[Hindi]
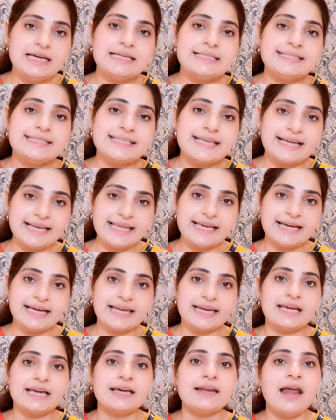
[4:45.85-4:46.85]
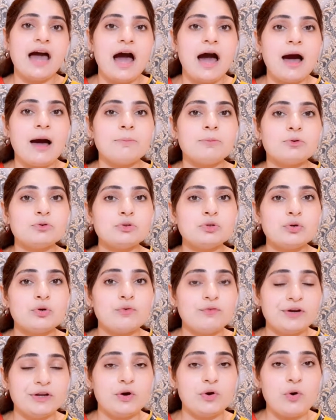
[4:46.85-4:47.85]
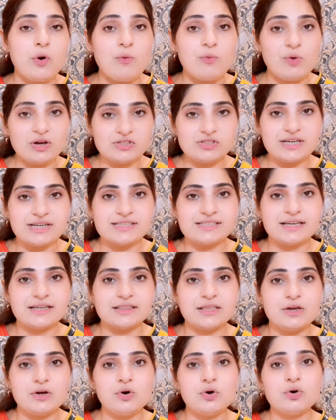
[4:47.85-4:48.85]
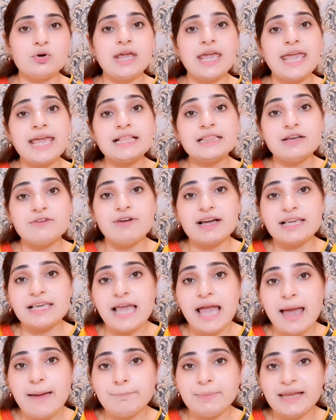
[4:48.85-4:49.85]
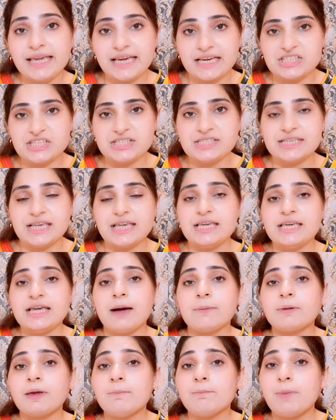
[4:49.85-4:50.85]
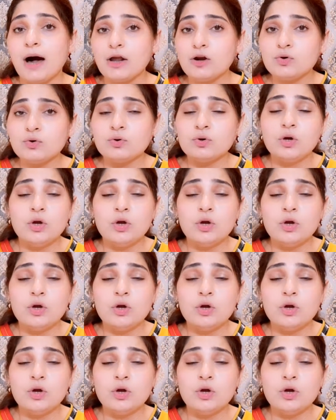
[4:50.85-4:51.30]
जिसे क्लिक कर कर आप उन दोनों वीडियो को वॉच कर सकते हो और एक दफ़ा की एप्लीकेशन से ही आपके बालों